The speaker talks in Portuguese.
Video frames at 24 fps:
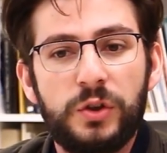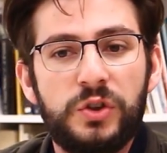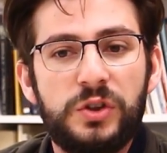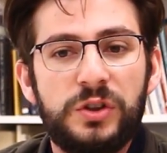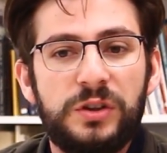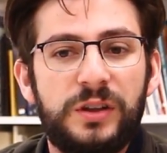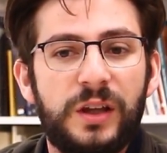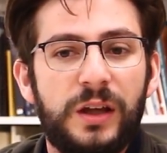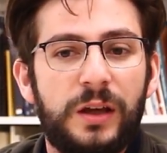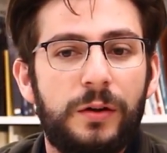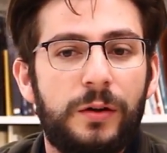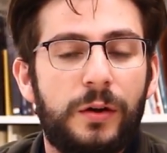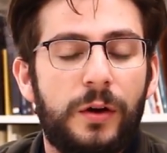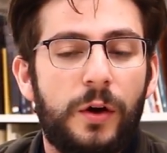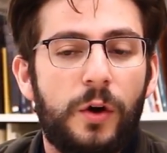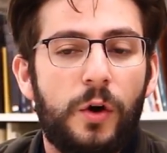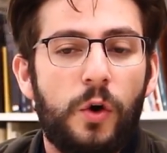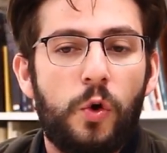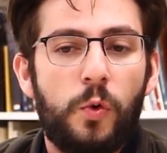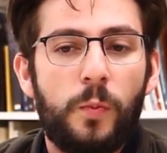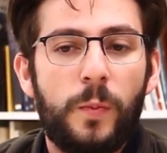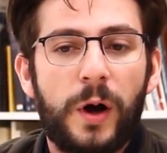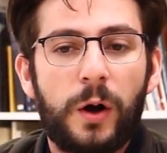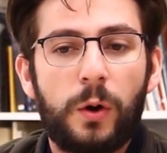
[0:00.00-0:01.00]
Então a gente
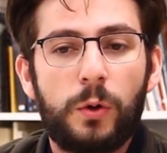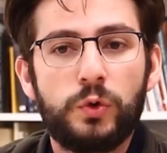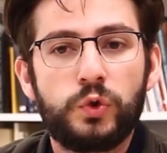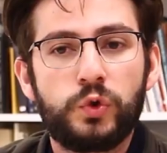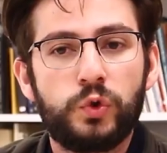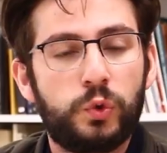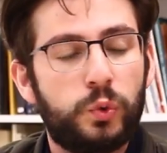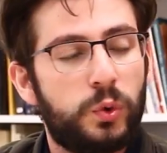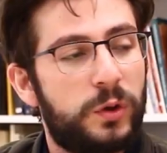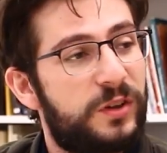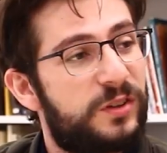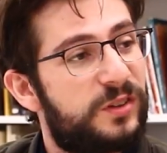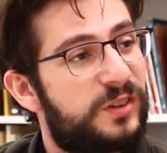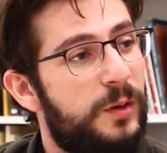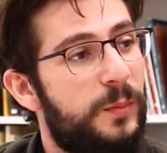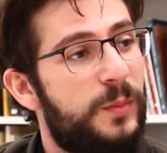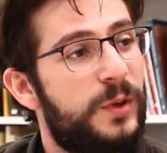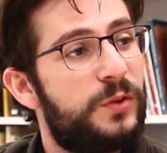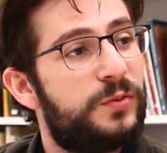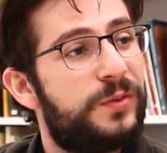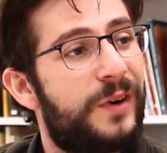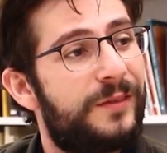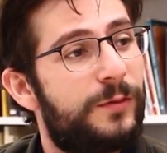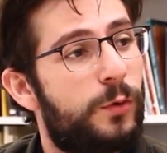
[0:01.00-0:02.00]
tem uma conjuntura
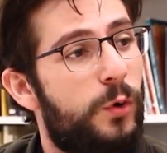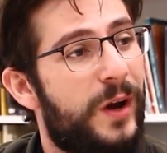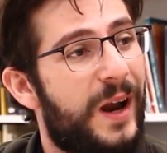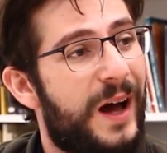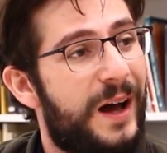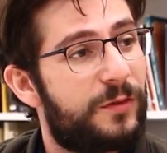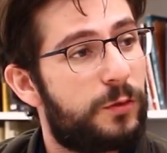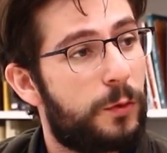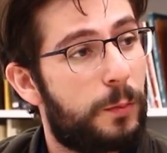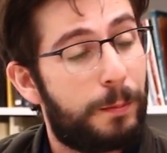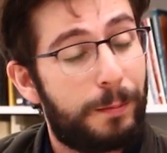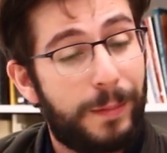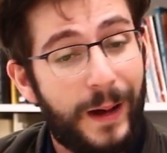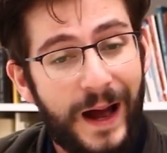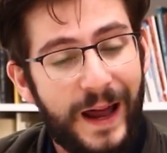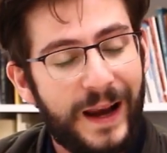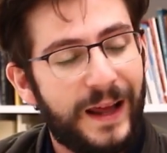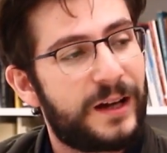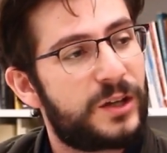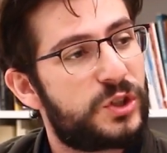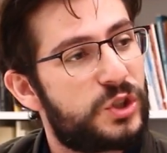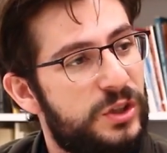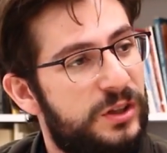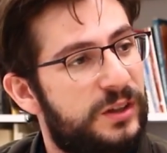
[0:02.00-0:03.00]
extremamente favorável
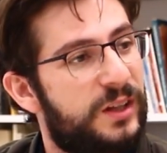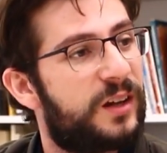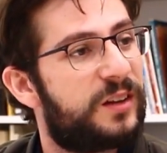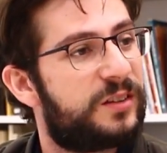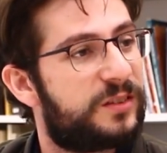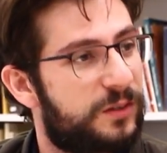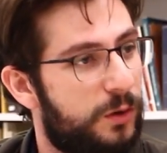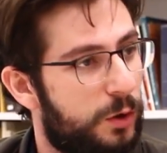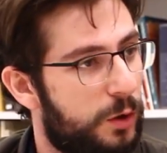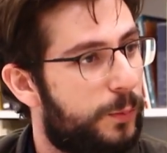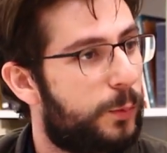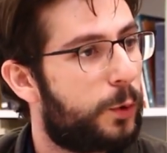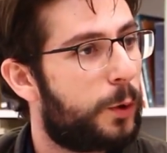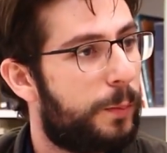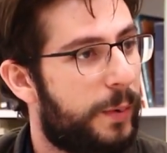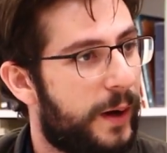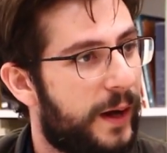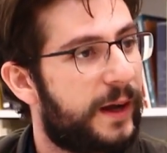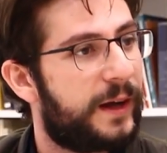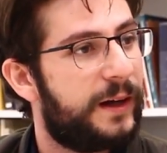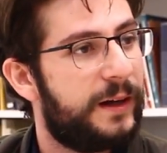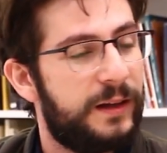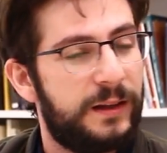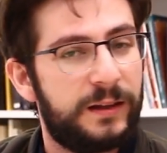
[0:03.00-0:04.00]
para agitação e
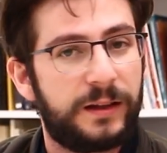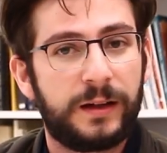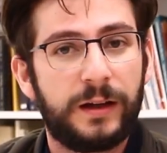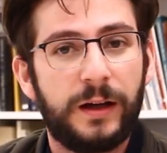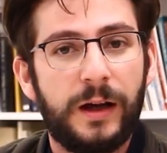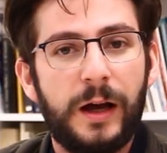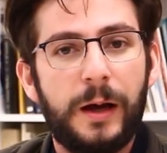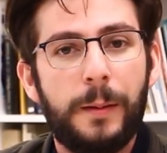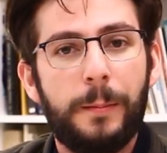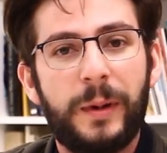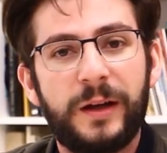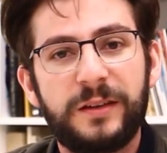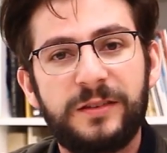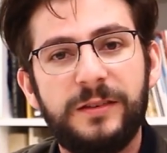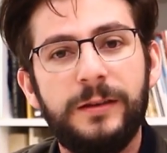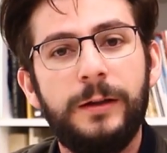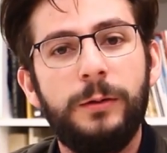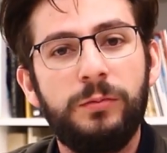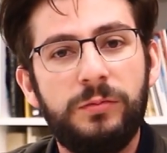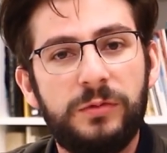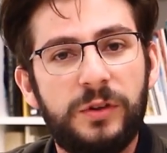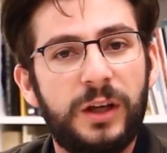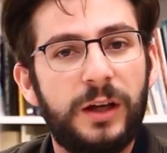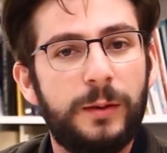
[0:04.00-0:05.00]
propaganda,
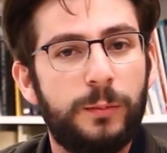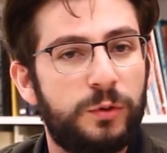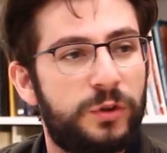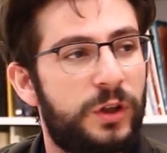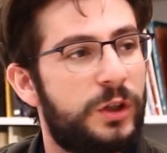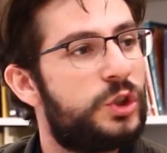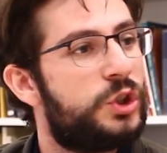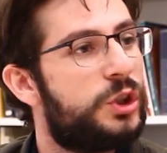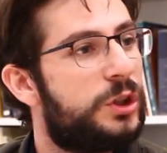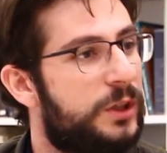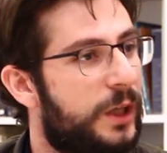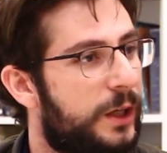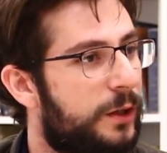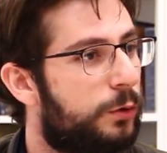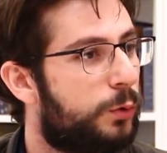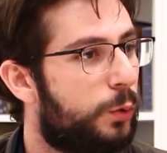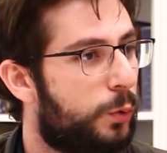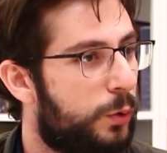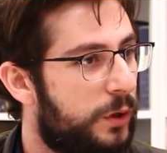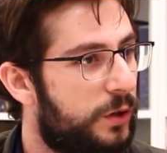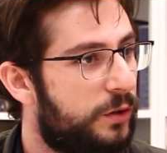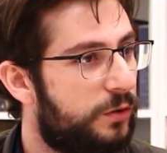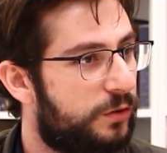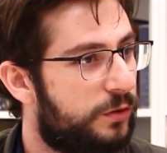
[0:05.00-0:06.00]
mas não temos
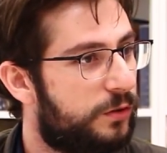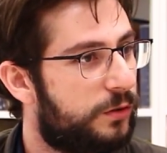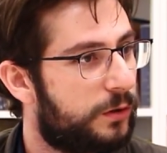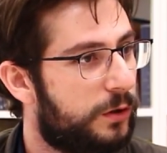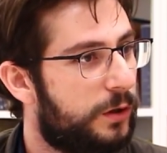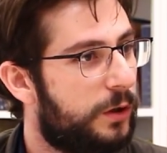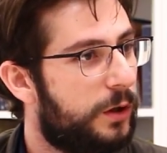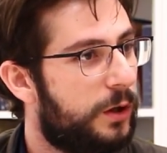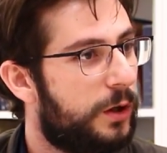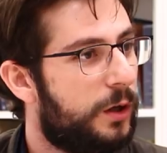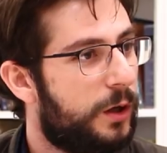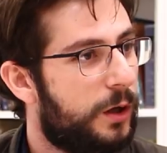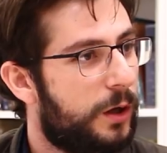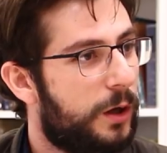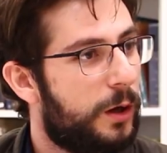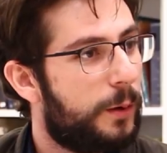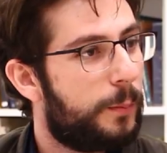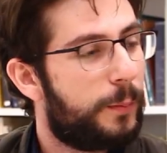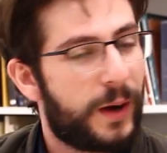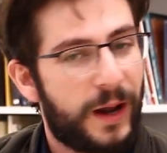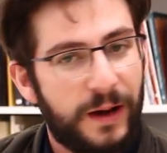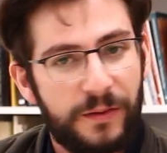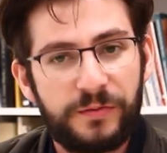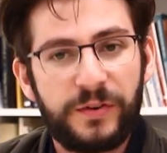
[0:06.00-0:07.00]
agitadores
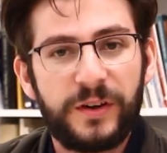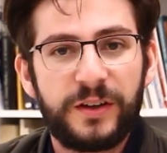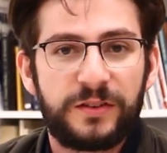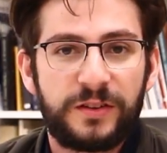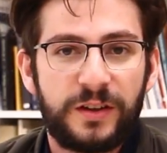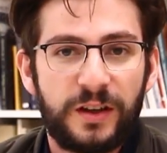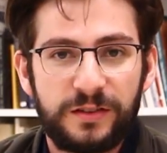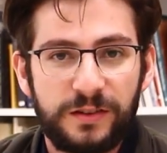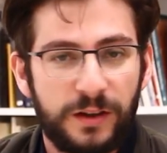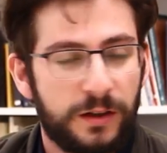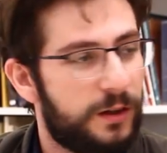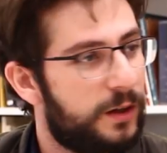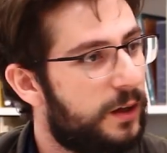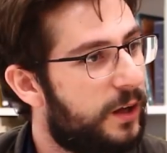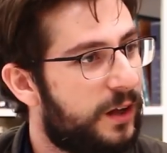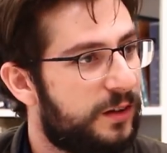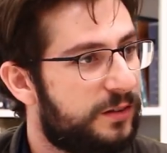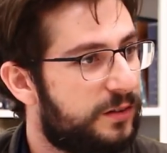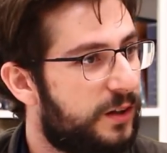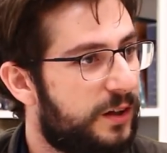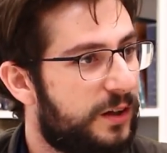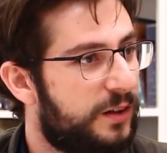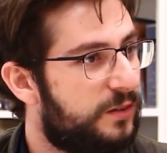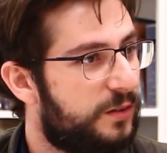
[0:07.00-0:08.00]
para fazer
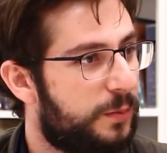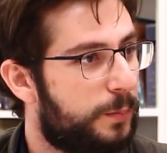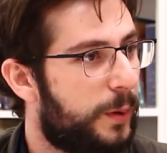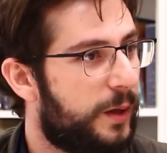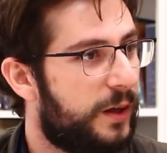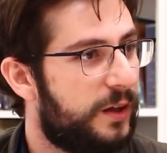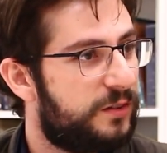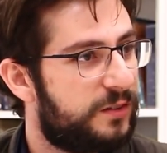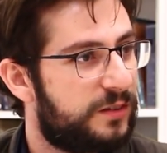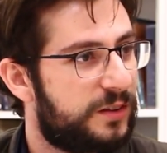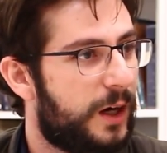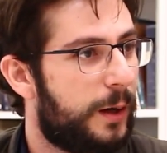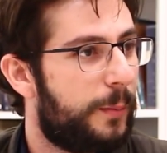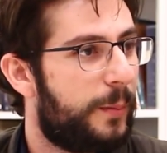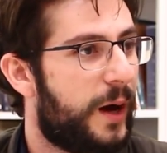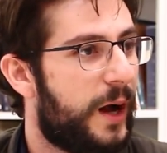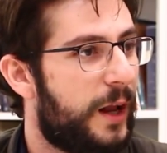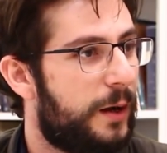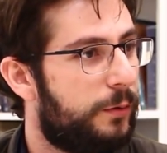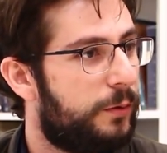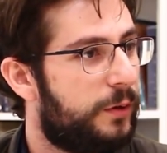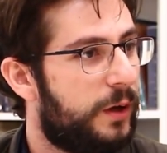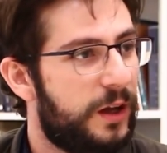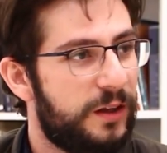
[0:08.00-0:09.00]
essa, essa, esse, esse
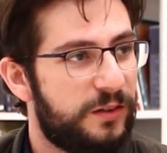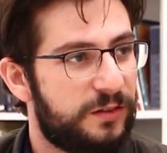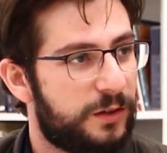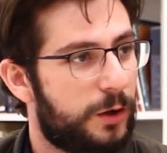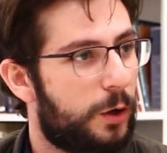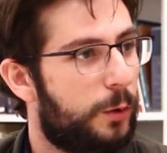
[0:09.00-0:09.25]
trabalho.